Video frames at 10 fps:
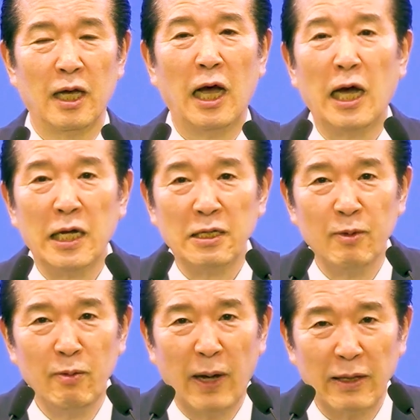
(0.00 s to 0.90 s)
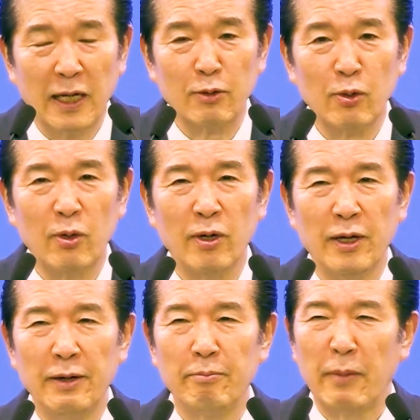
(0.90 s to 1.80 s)
하나님을 만나도
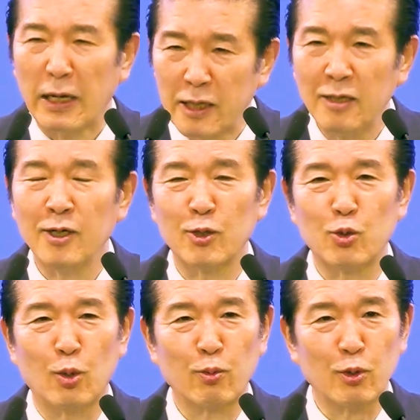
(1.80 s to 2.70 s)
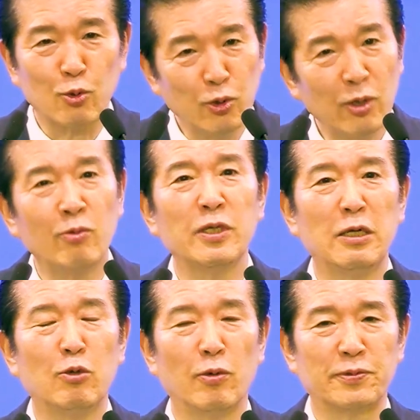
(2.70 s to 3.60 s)
막히는 것도 없고 두려운
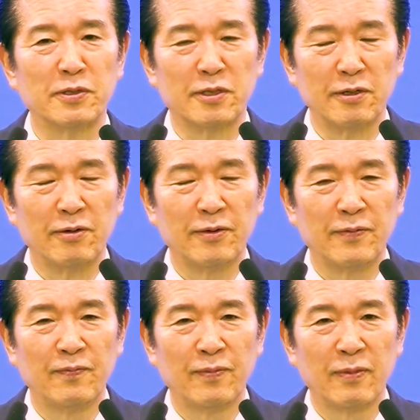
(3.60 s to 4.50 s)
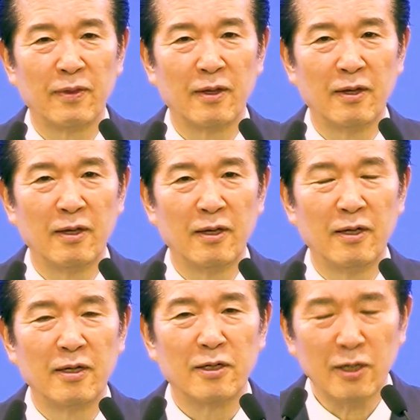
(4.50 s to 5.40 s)
일도 없었어요.
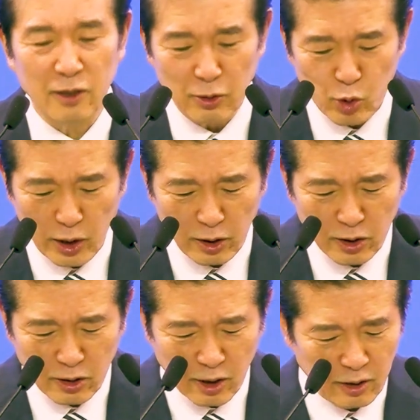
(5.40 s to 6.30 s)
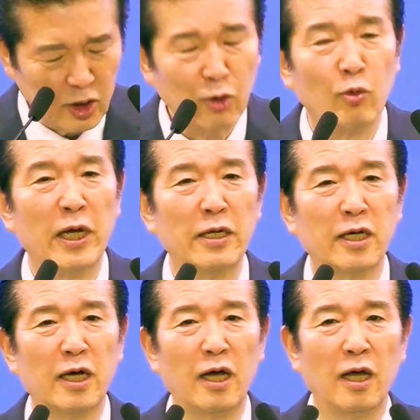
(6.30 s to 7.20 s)
그런데 죄를 떡 짓고
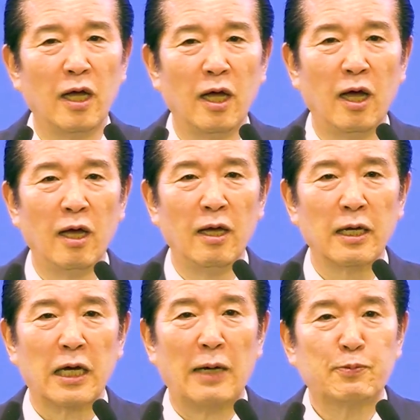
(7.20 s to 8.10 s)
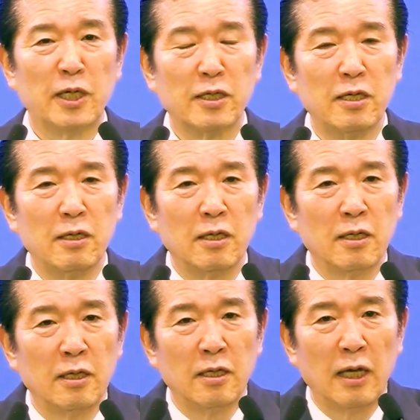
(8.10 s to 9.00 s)
나니까 갑자기
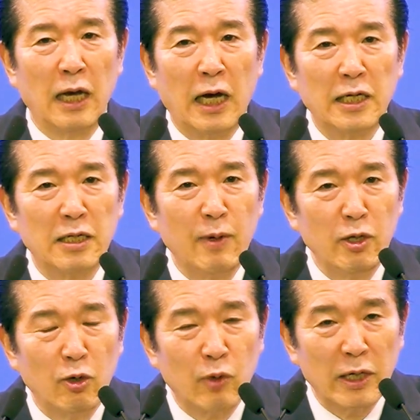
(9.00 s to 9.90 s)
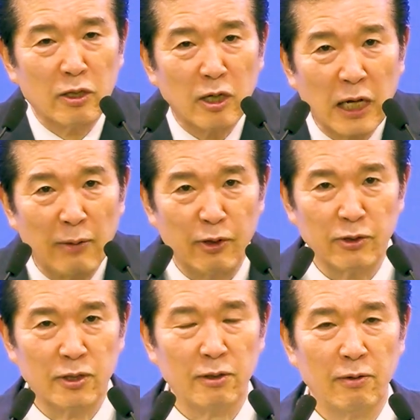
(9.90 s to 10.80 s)
하나님의 영광이 떠나가
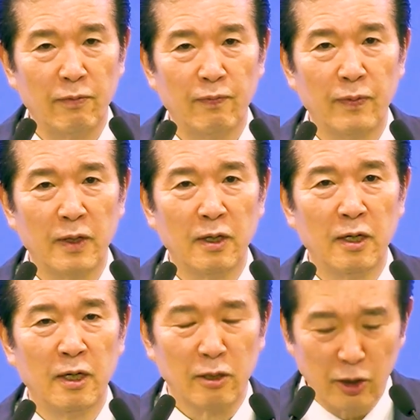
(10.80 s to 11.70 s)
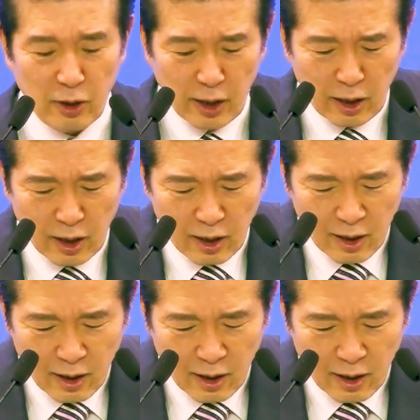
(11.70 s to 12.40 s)
버렸어요. 그들의